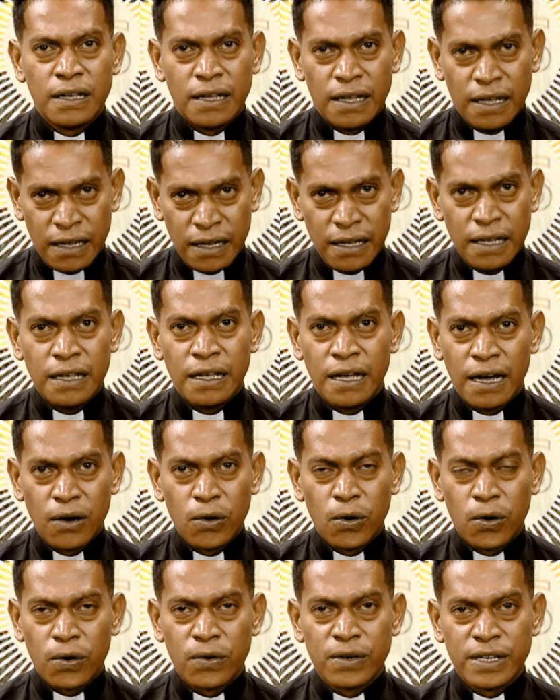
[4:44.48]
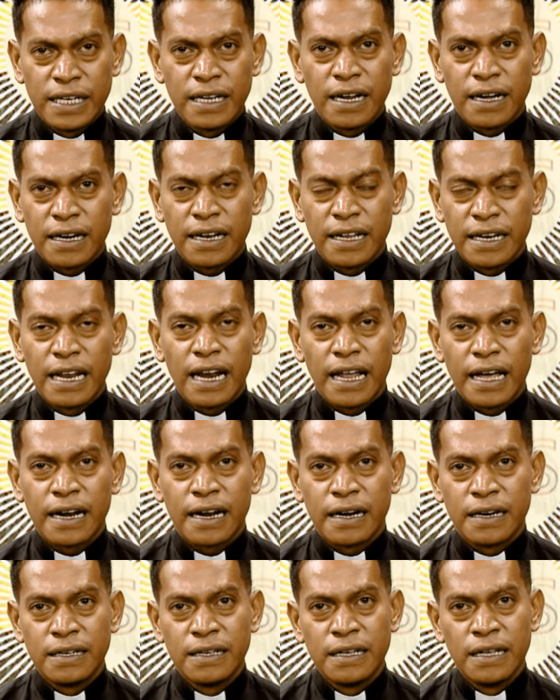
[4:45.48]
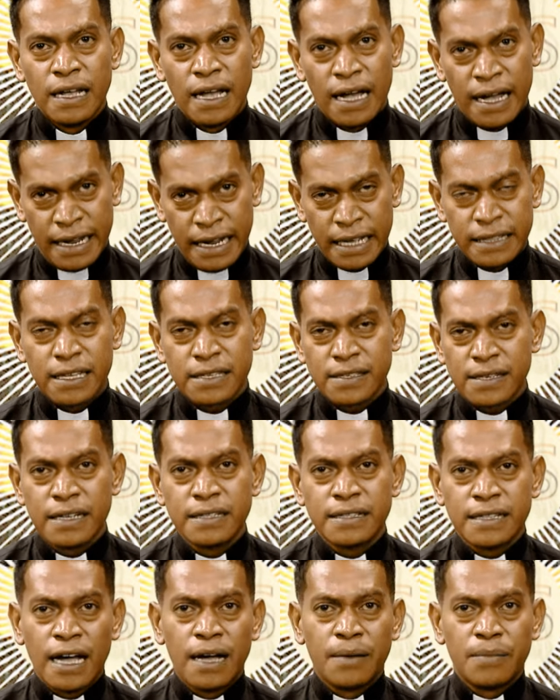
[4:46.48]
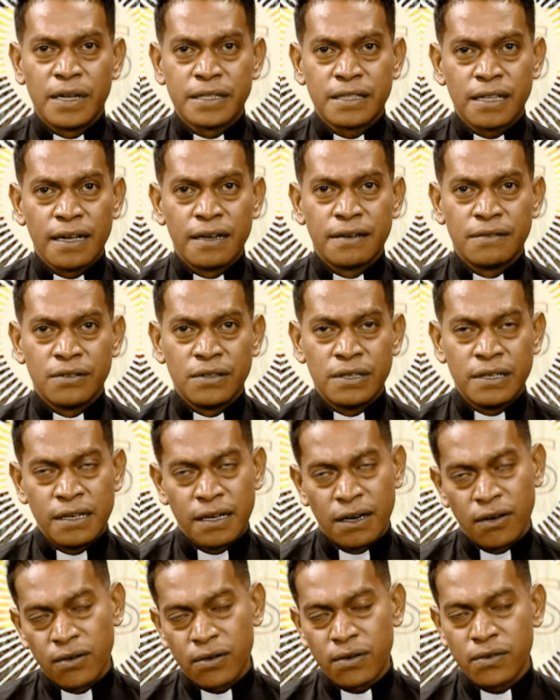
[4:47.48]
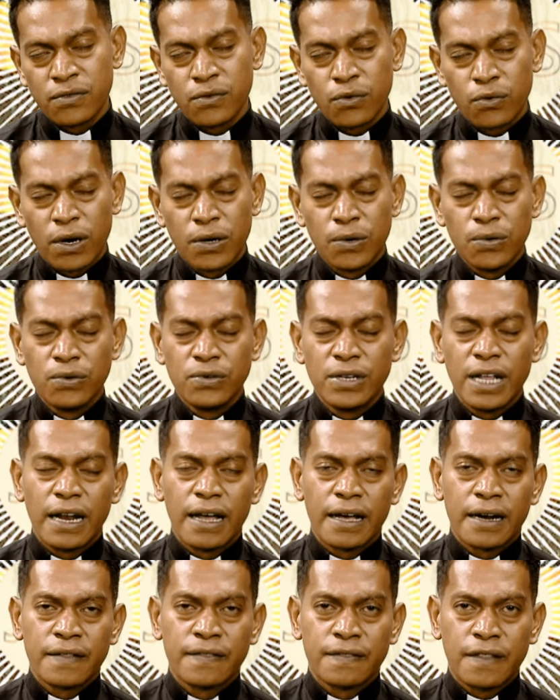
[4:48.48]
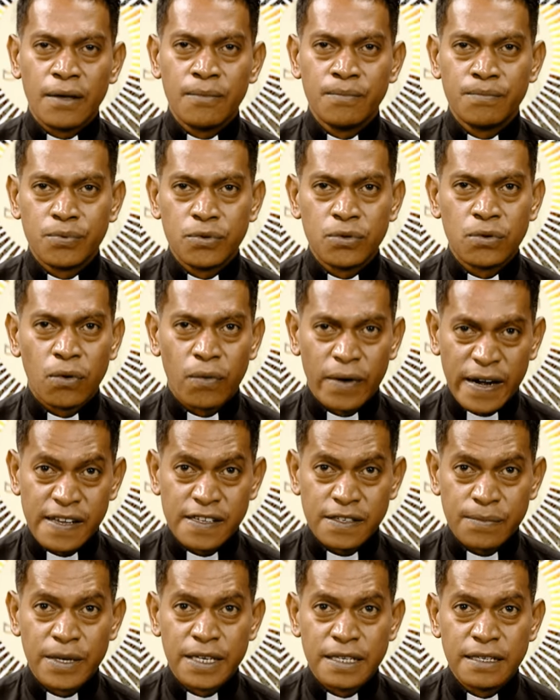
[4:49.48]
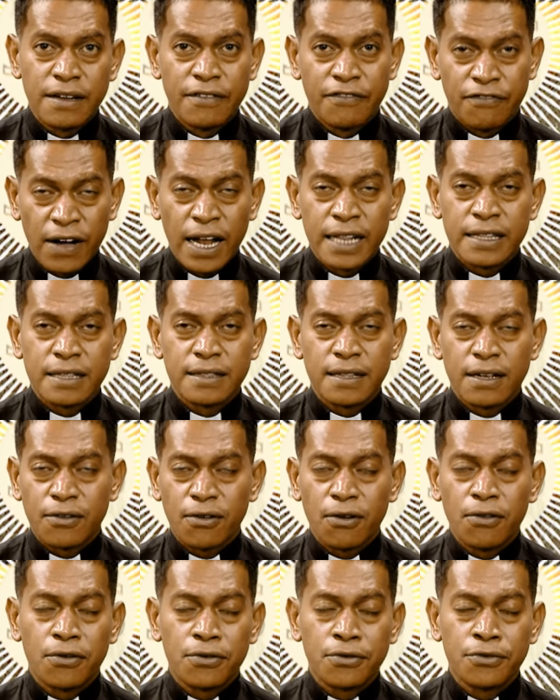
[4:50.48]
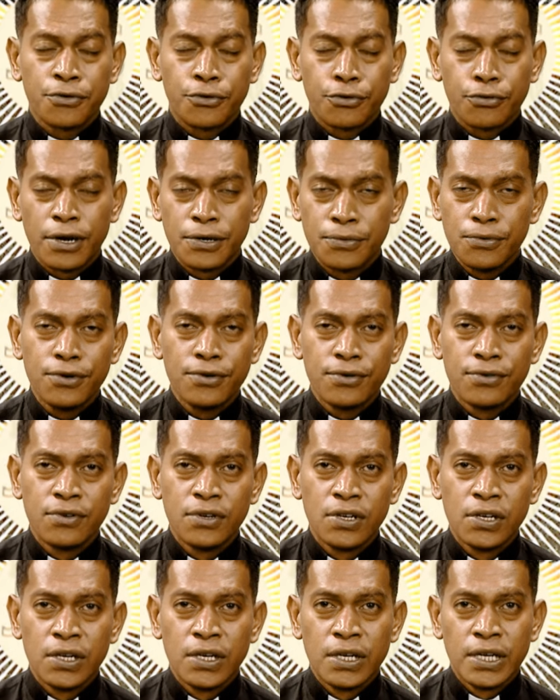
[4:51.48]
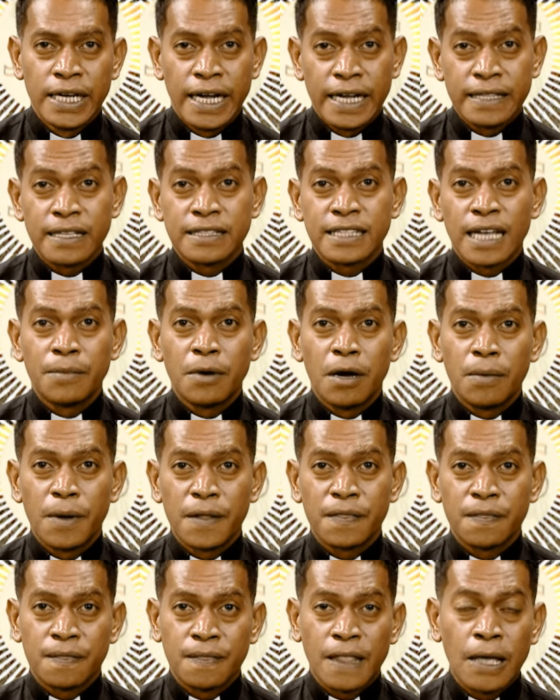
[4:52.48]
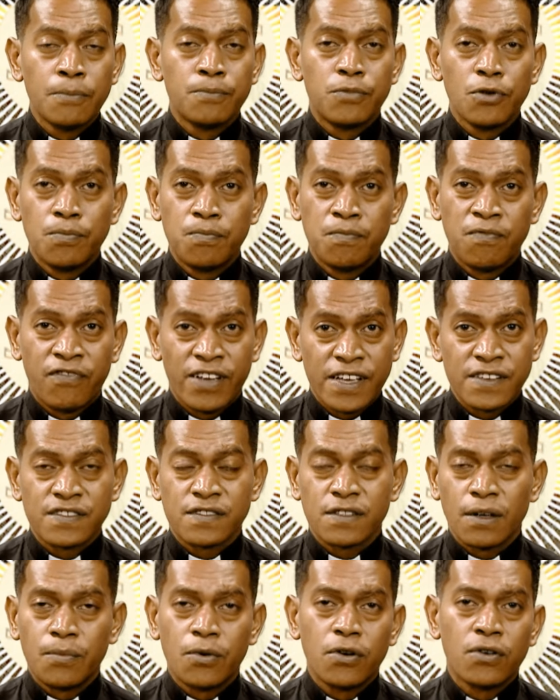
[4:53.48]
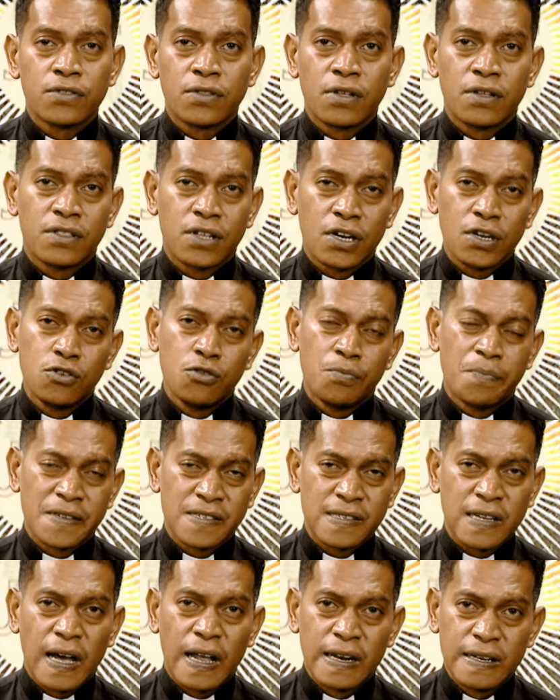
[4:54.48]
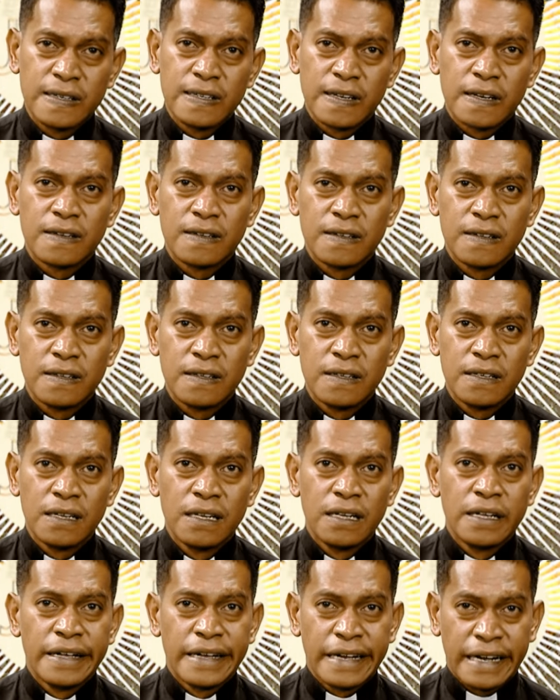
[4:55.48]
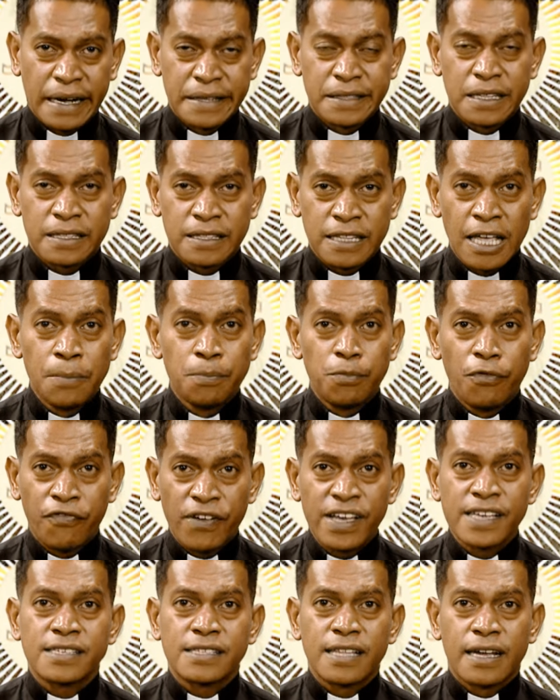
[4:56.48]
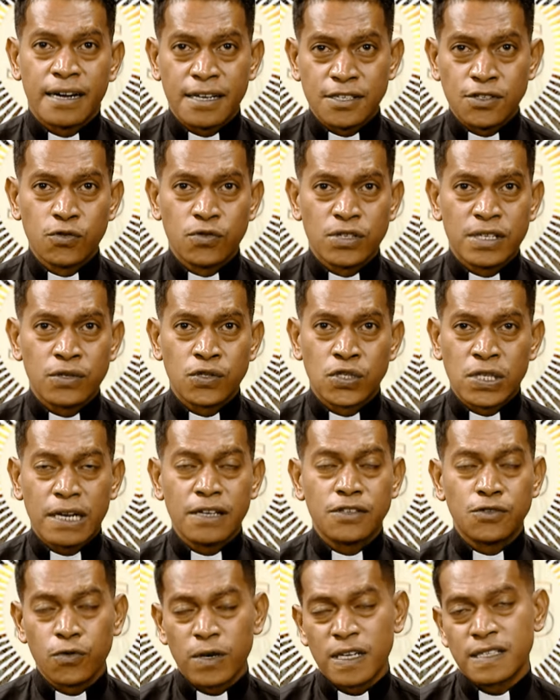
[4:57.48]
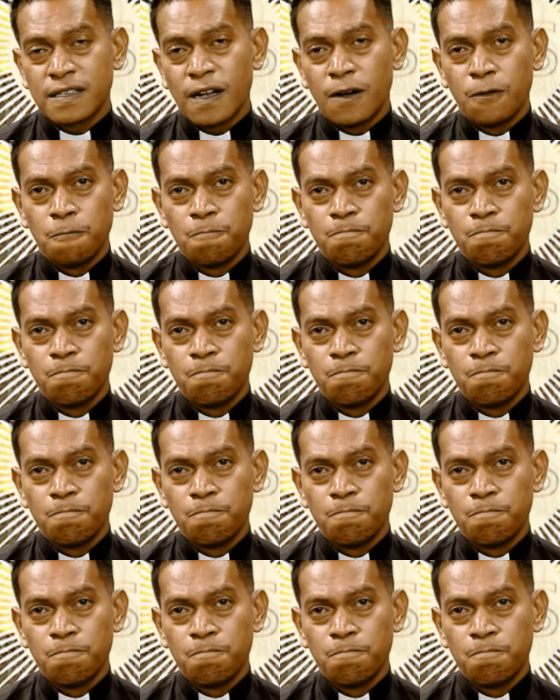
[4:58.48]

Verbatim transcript: Iha loron hirak nene laran. Ita sai tama tan, iha loron ruanulu ne laran tempu, koresman ini yang falta tan loron ruanulu. Ita tama bat tempu festa bot, tridu paskal ini yang. Kata tempu festa resurreção.